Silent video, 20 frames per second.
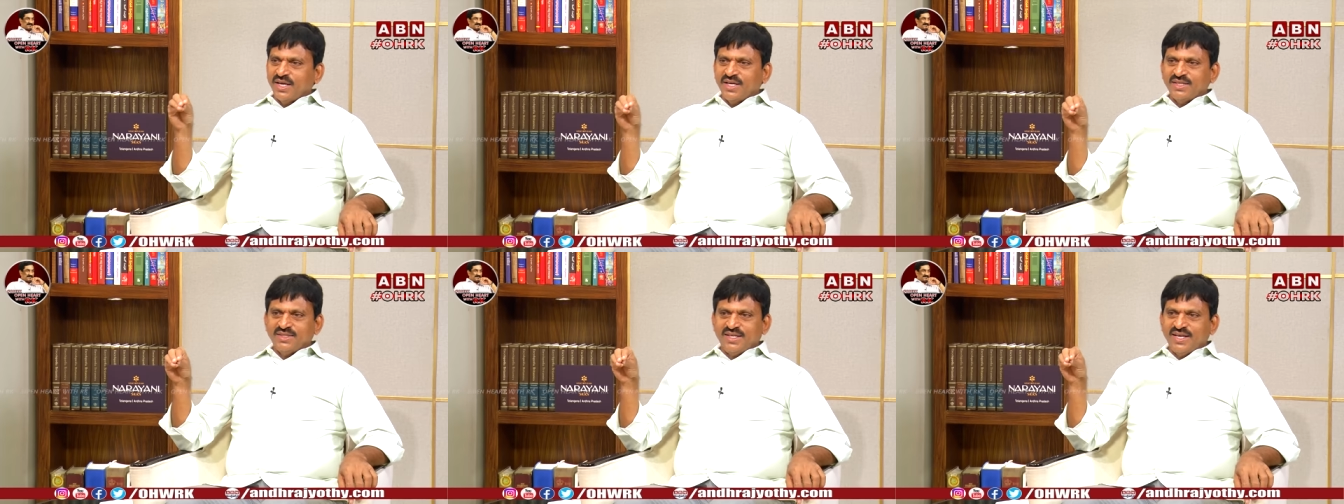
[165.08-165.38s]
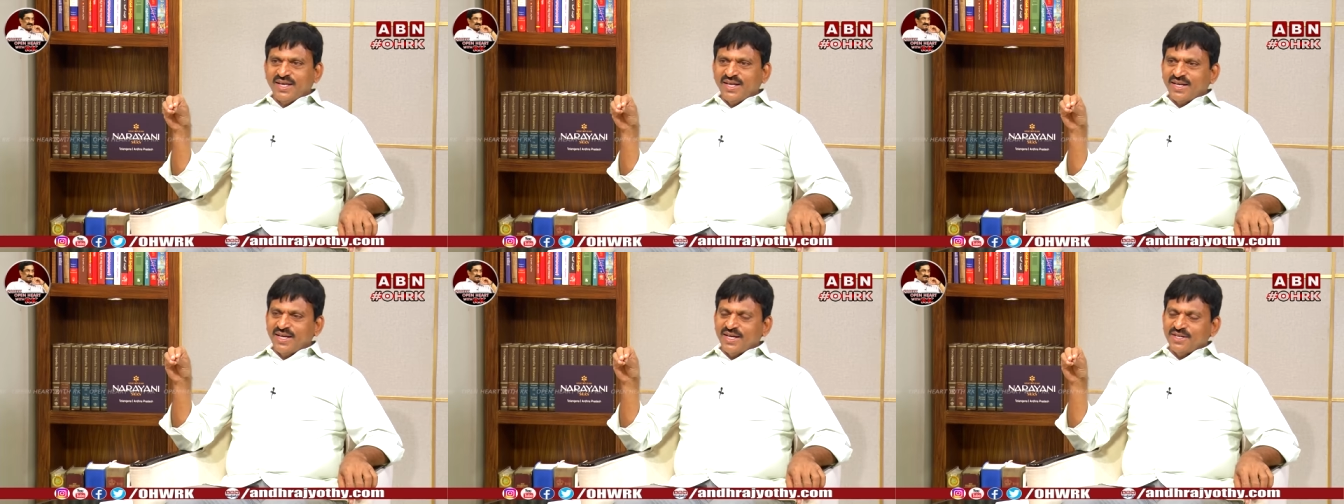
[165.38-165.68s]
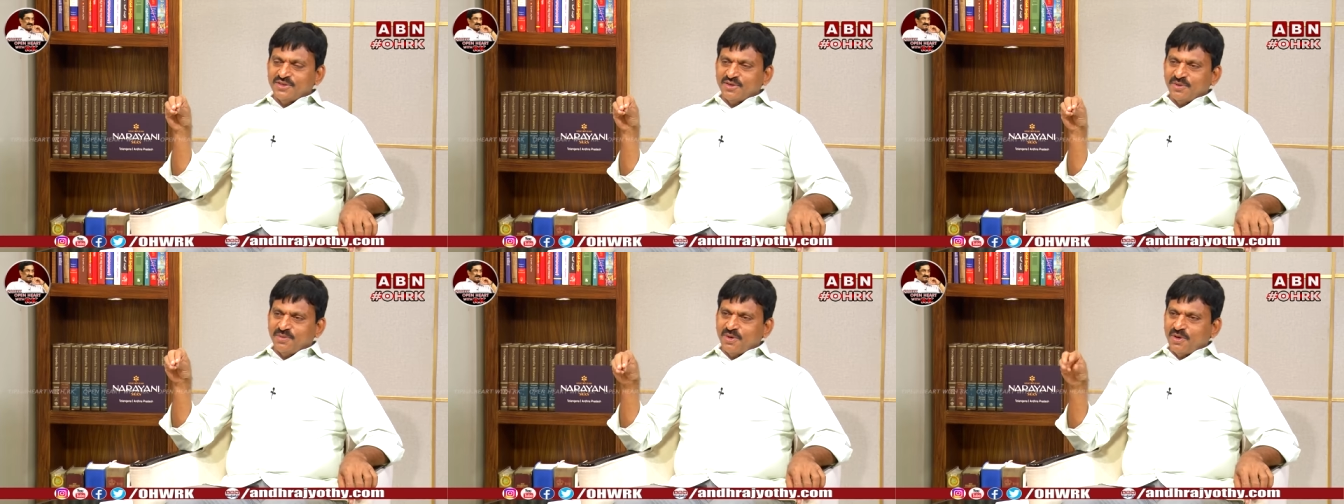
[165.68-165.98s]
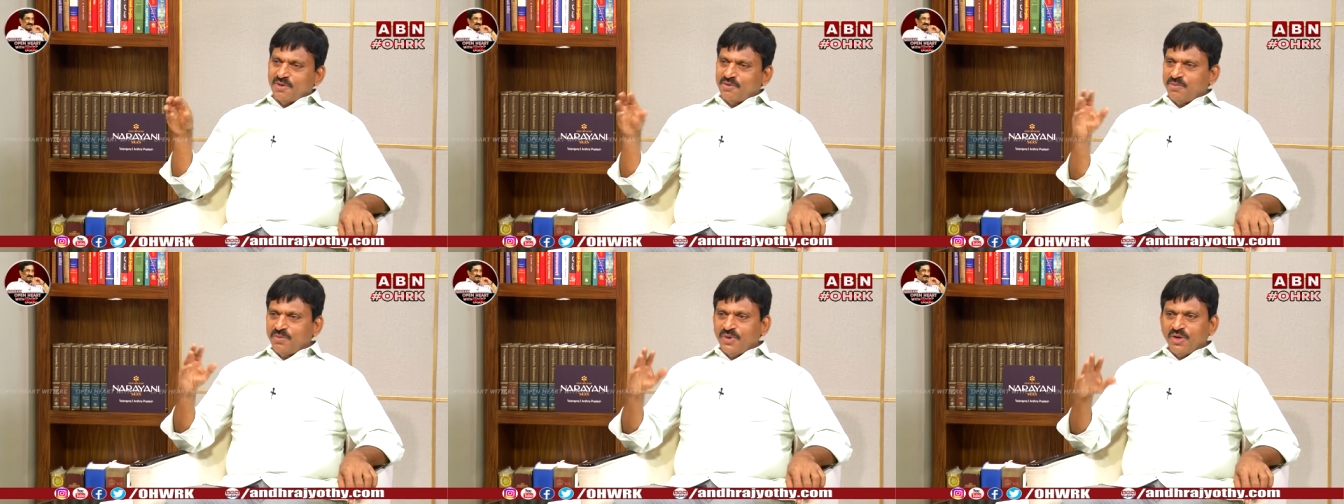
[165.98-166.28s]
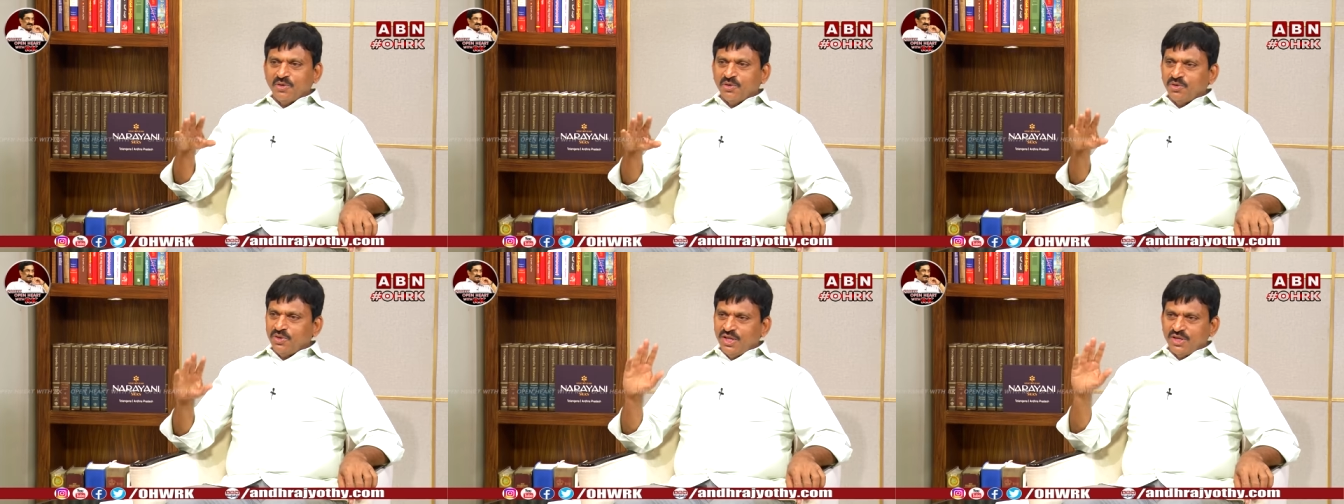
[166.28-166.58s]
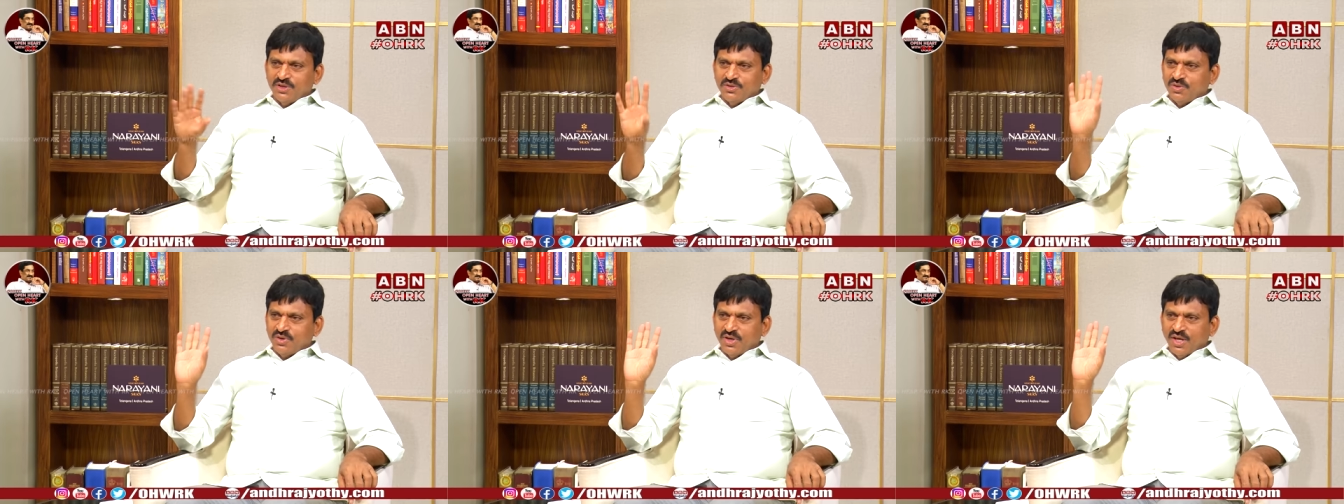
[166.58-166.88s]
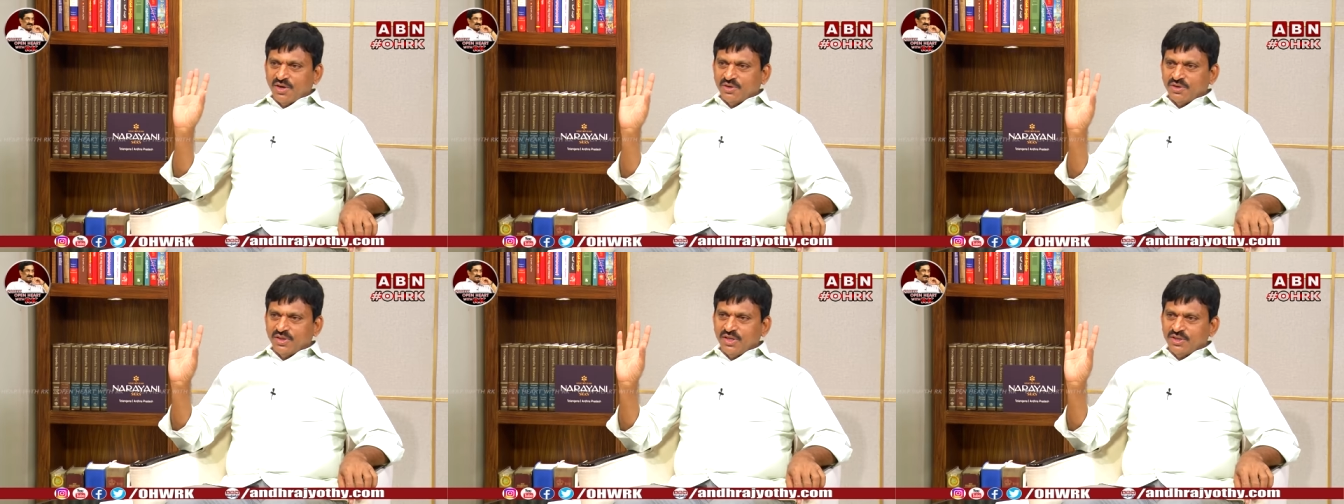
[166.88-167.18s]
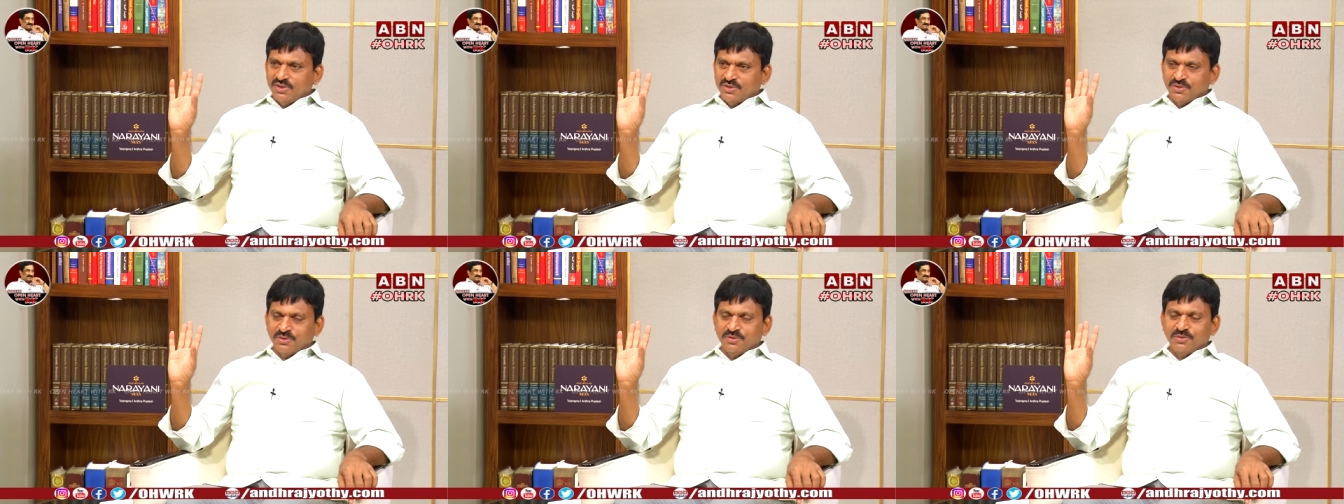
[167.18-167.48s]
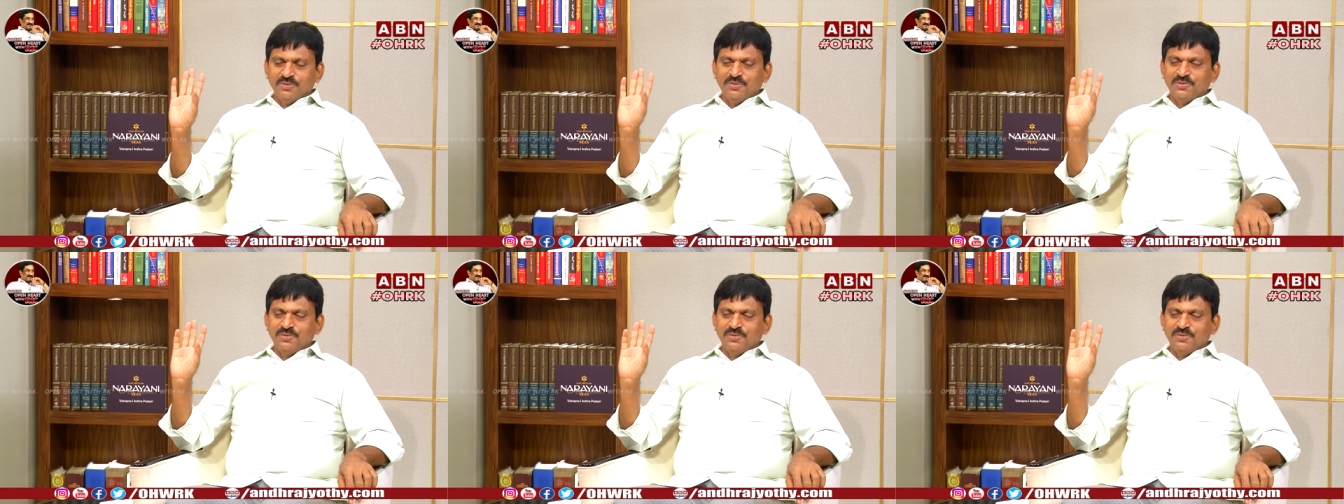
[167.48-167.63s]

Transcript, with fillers: కేసీఆర్ గారి స్వభావం మీకు తెలుసు నాకు తెలుసు